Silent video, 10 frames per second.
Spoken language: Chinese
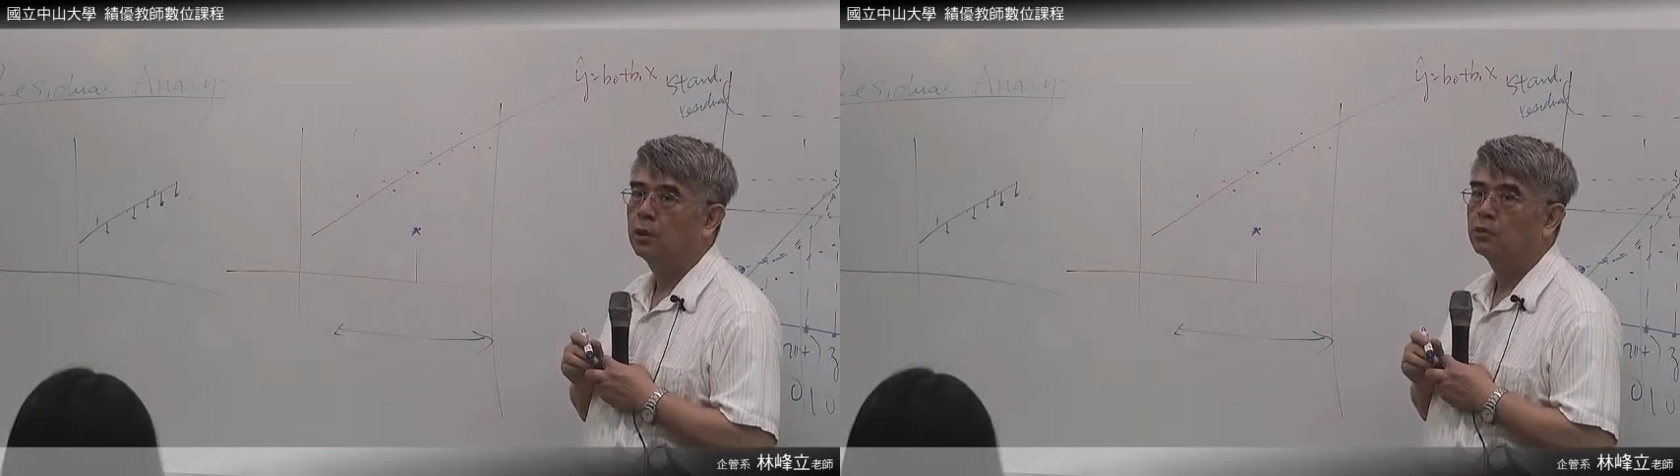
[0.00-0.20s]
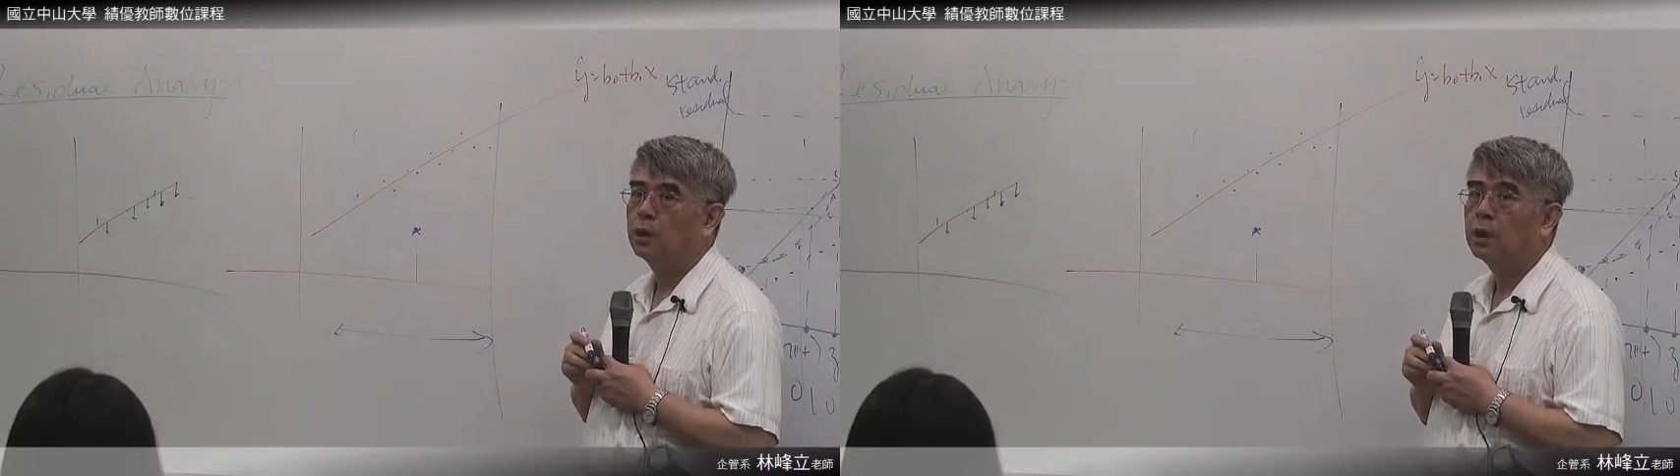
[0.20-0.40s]

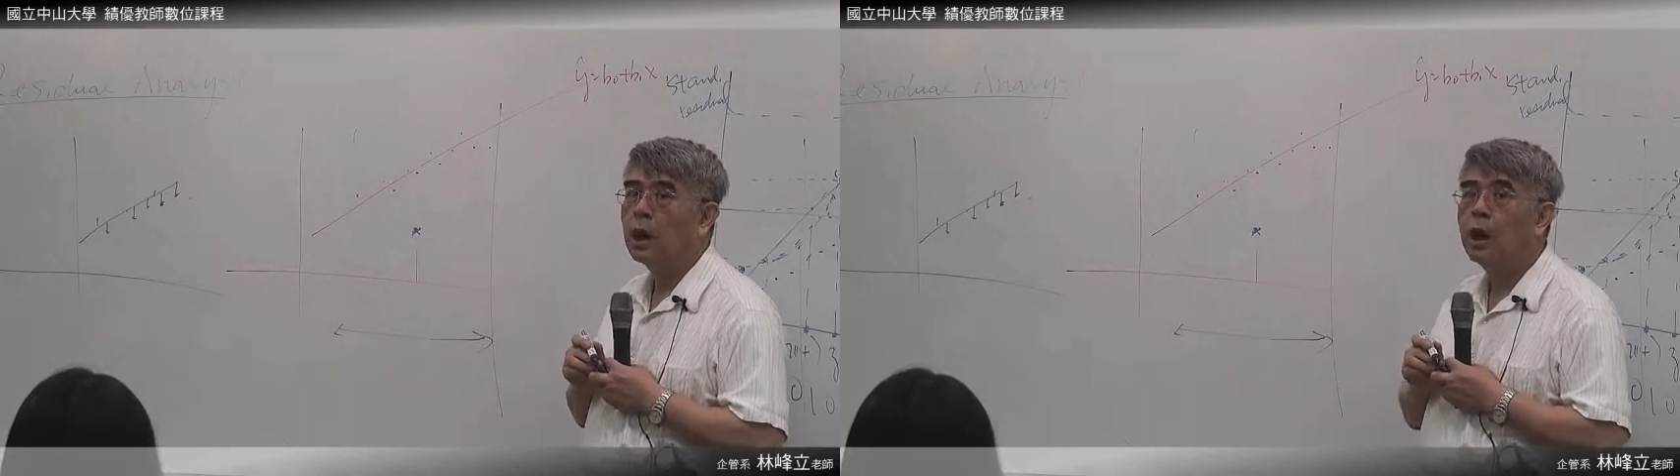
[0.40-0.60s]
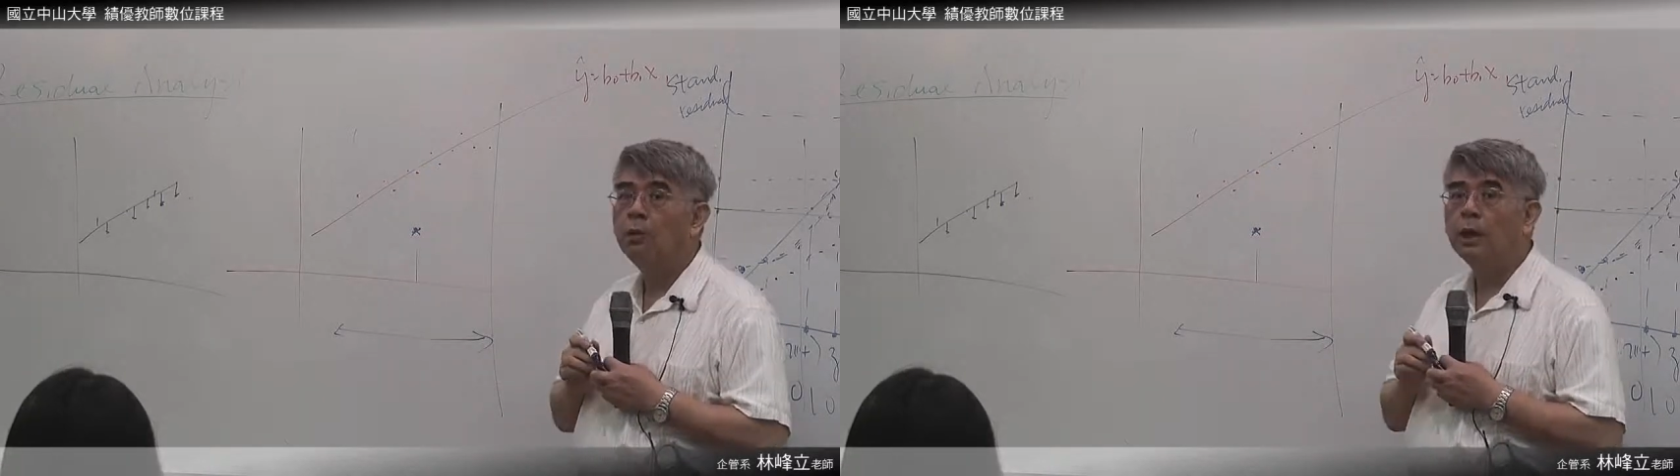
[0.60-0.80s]
所以
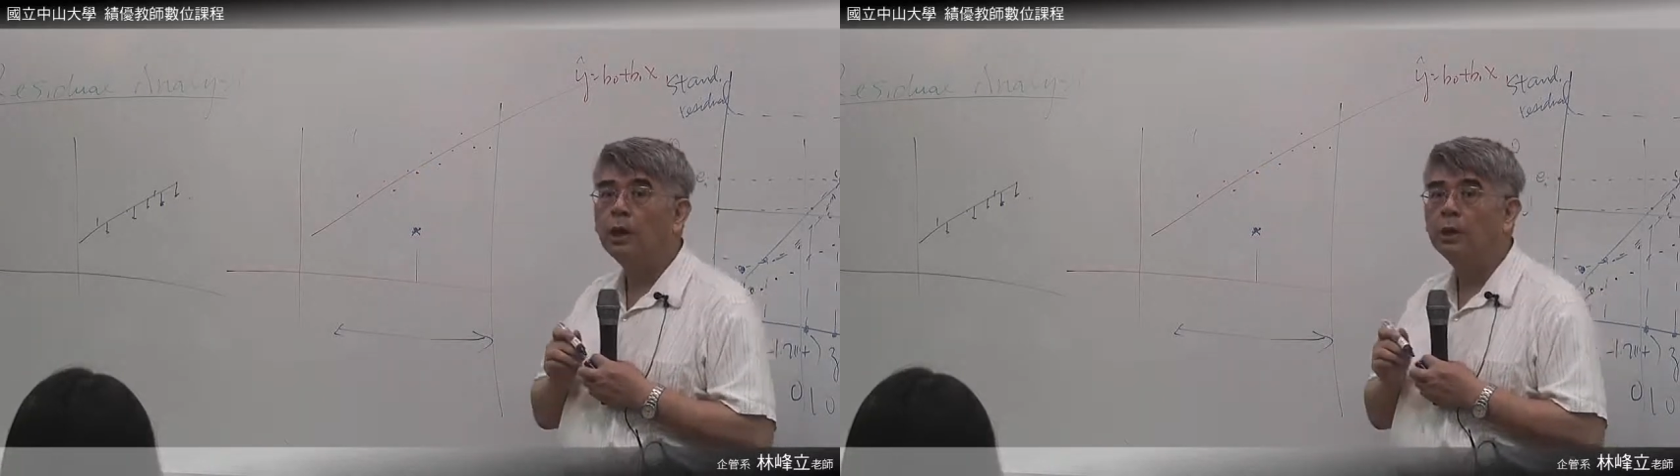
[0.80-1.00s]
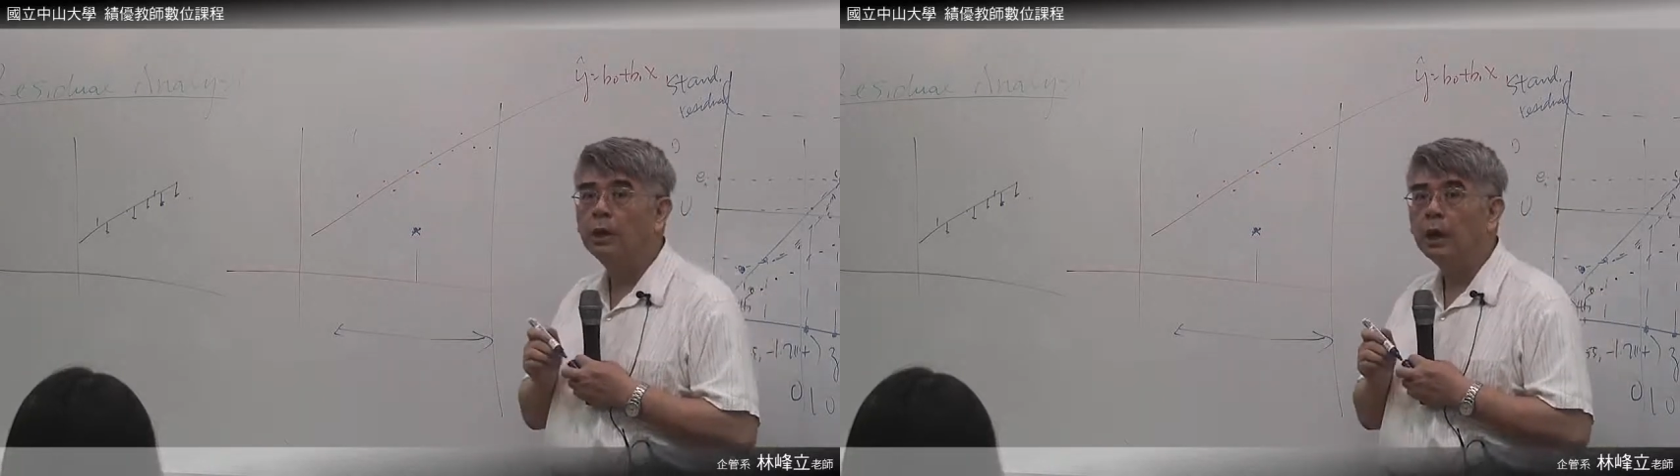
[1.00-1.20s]

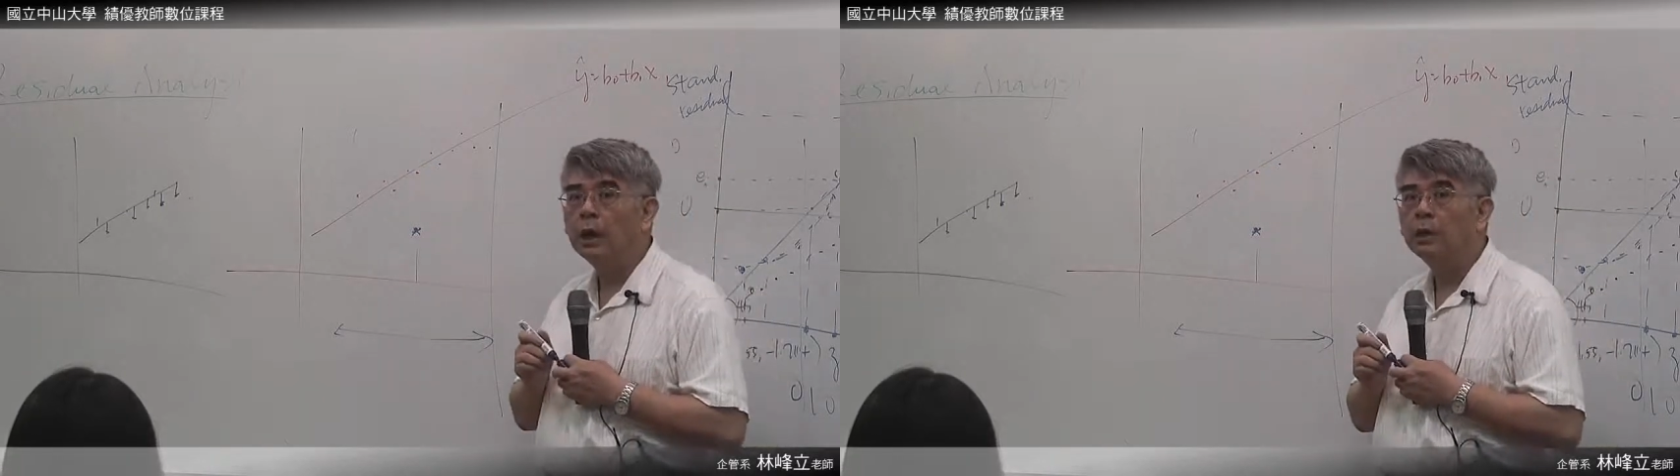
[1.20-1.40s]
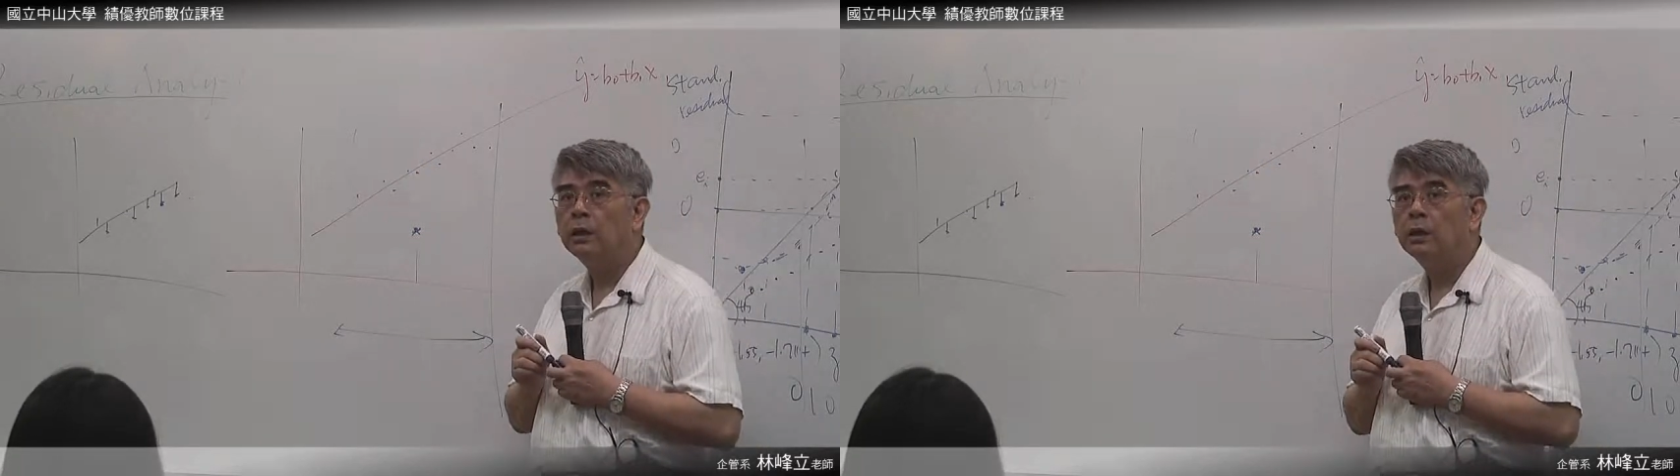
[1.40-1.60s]
outlier 啊，